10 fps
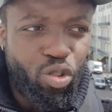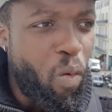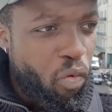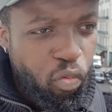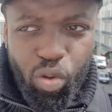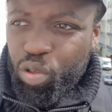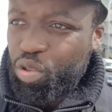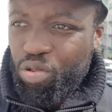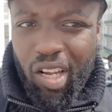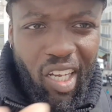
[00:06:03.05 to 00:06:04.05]
Je m'en fous que
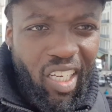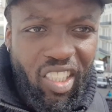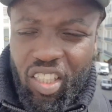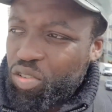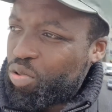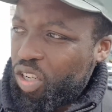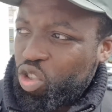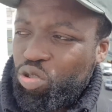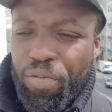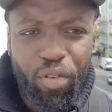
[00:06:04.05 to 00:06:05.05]
tu sois un chrétien, que tu sois un
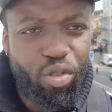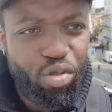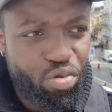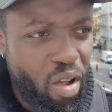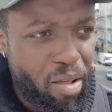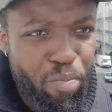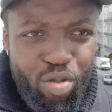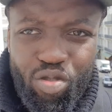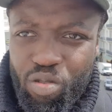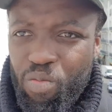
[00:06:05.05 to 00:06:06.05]
juif, que tu sois un
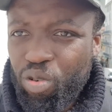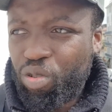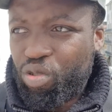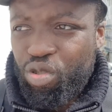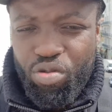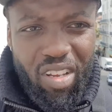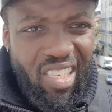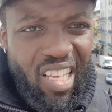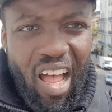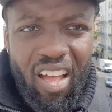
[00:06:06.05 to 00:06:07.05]
musulman, que tu sois
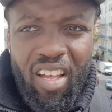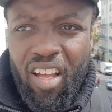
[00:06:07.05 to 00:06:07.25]
ça.